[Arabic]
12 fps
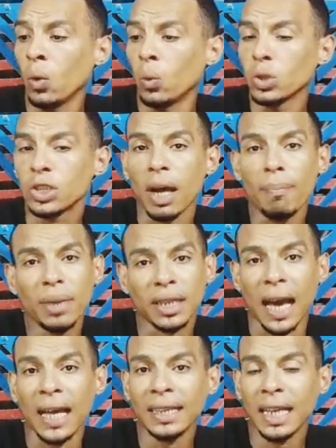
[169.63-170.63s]

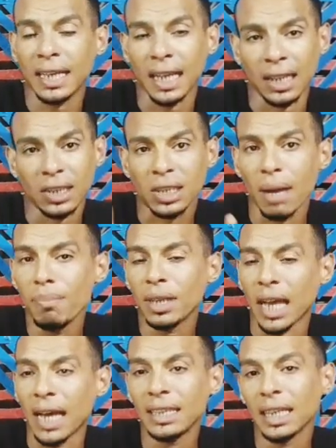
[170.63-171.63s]
وصمت عندك يعني
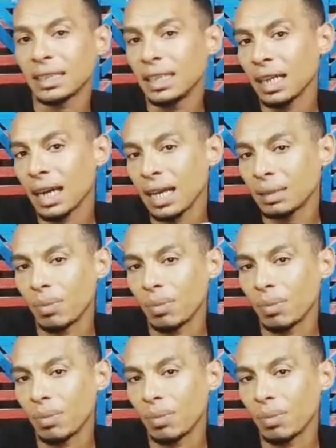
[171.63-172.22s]
صمت عندك دي لغايه